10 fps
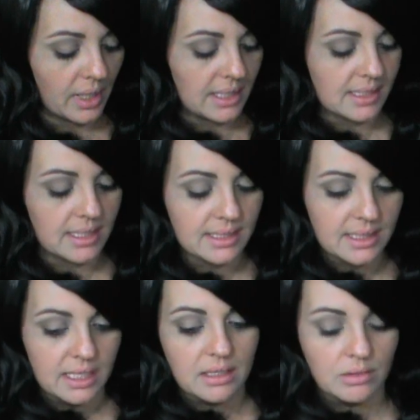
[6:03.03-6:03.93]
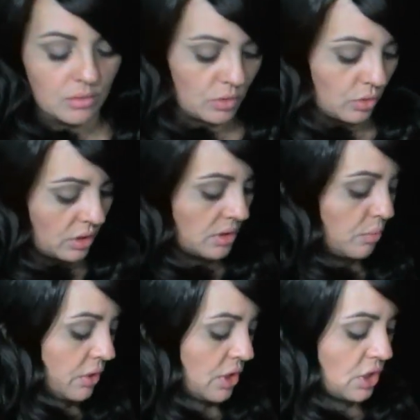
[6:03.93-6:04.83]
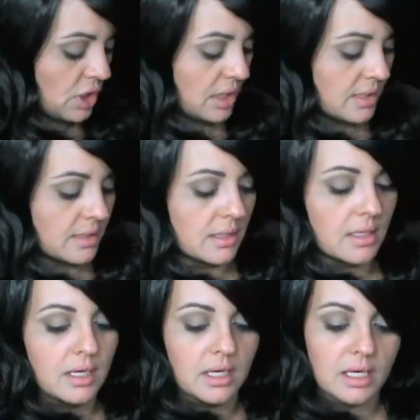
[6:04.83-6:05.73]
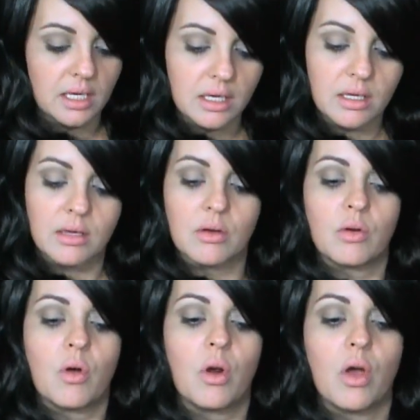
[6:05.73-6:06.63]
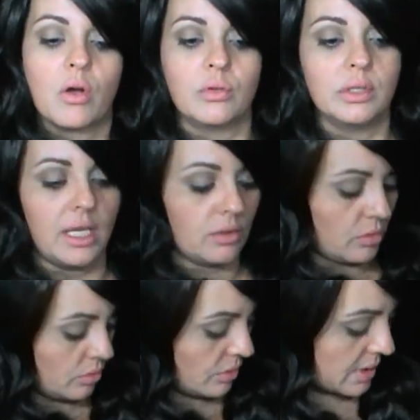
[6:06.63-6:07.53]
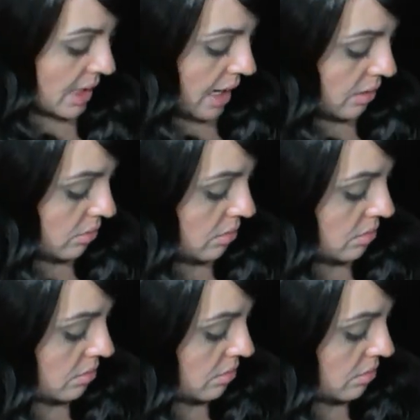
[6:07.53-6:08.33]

elas assim, todas bonitinhas, e coloco dentro do saco